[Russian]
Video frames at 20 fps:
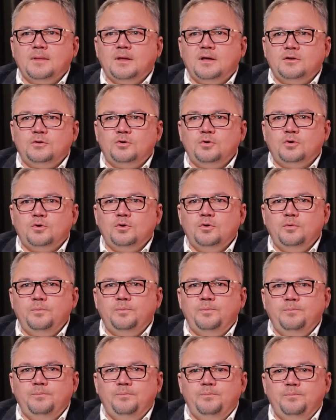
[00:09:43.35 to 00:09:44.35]
которую
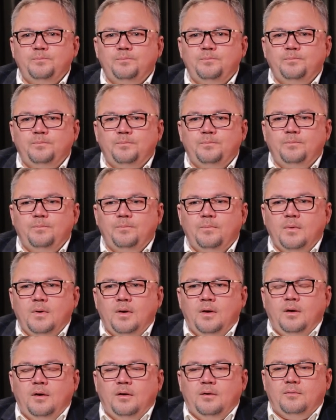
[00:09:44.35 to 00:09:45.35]

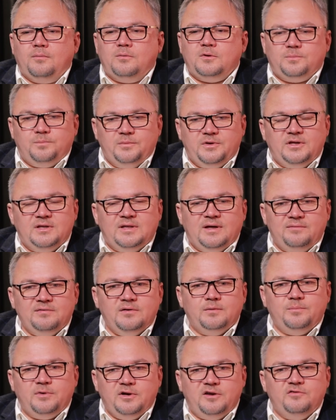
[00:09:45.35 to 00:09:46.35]
вот мы
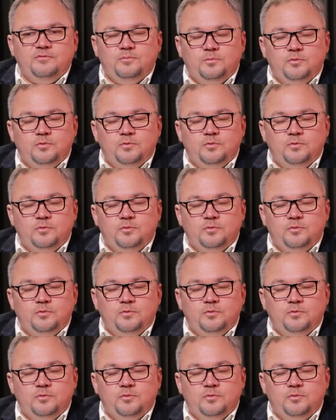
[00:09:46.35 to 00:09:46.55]
недавно были в